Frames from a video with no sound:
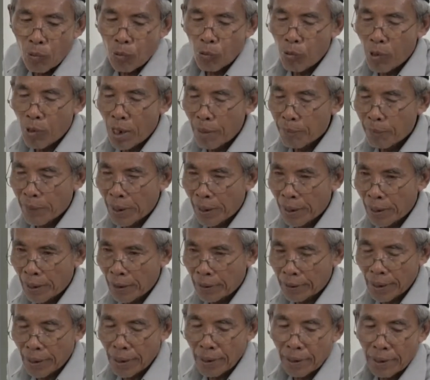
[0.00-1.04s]
Wa
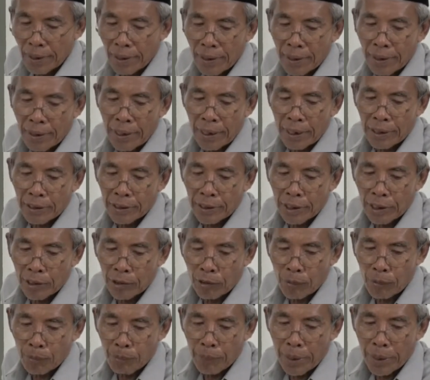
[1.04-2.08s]
mata lan
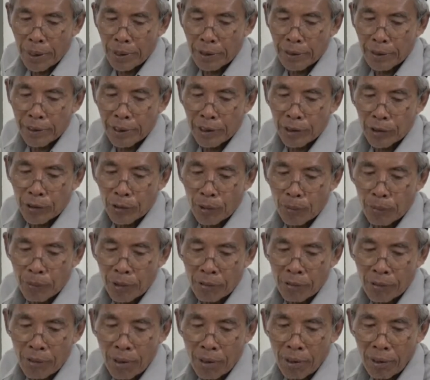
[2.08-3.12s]
sing mati sapa
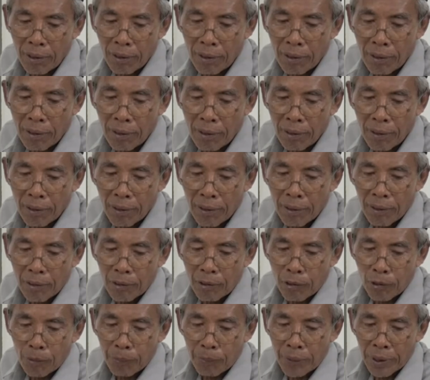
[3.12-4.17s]
wong
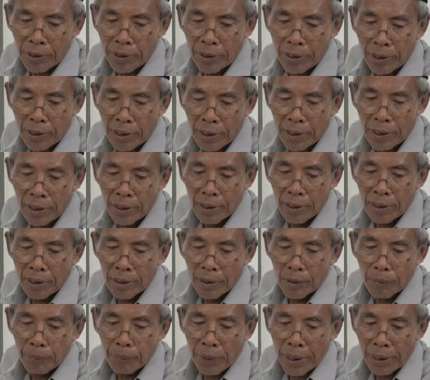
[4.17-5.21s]
rupane
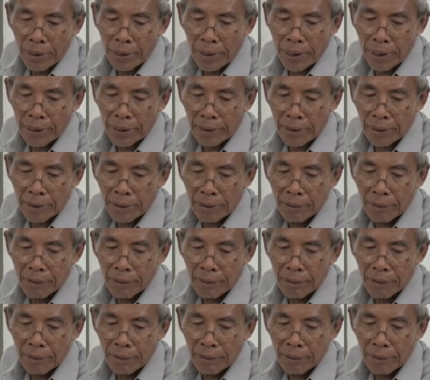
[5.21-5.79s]
balik